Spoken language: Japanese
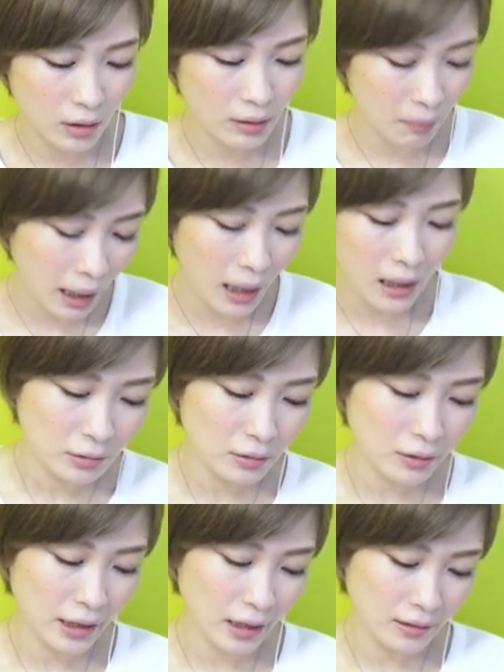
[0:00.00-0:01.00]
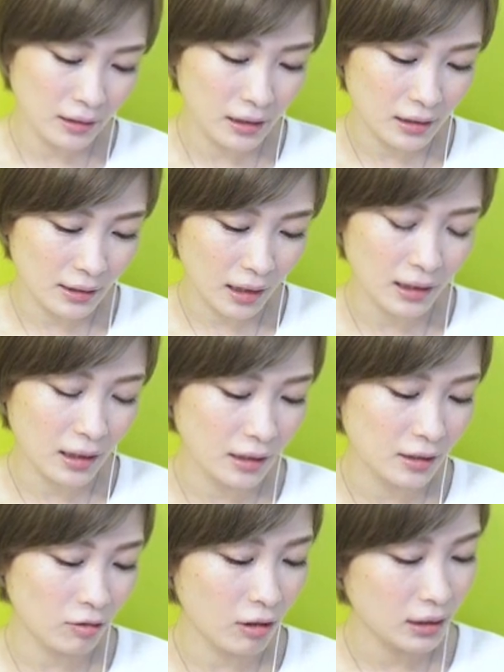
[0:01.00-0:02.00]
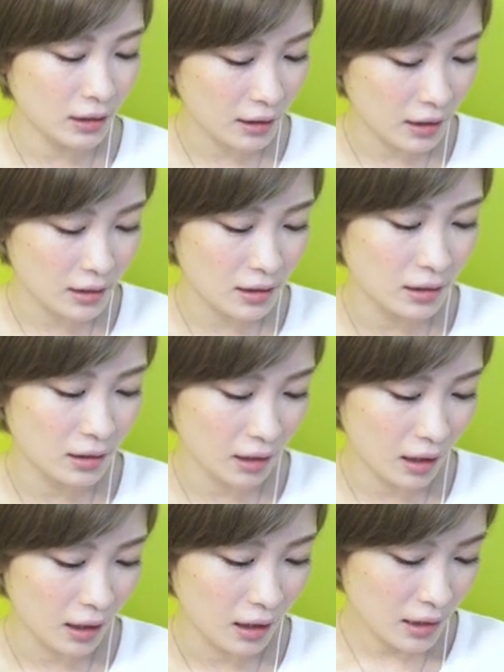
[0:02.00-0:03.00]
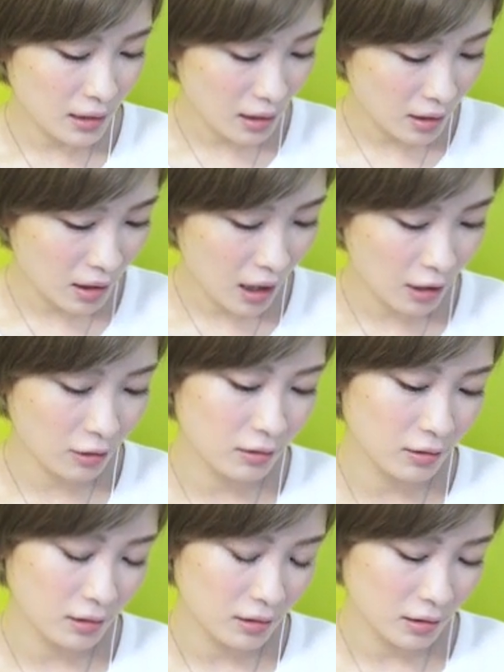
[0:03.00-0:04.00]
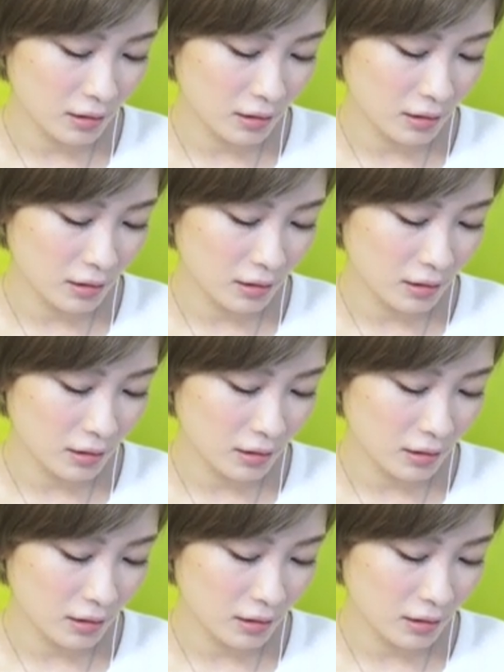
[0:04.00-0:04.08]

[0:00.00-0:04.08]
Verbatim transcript: これは今後やっていきたいなっていう方いらっしゃったら、SSR